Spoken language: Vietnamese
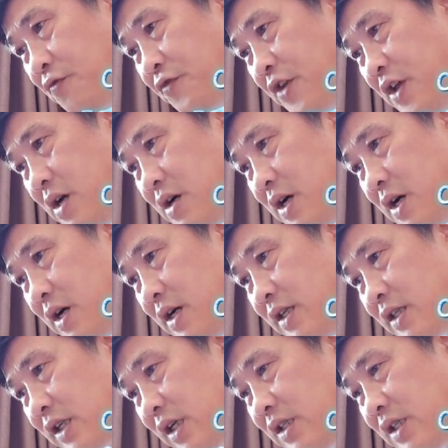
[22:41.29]
phía hơi
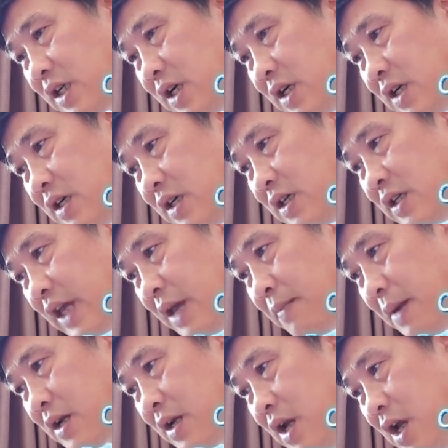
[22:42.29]
sững sờ, nháy
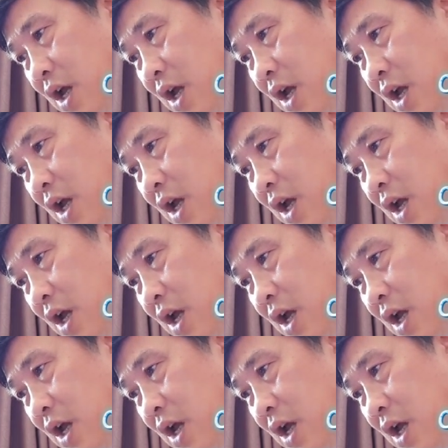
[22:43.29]
mắt,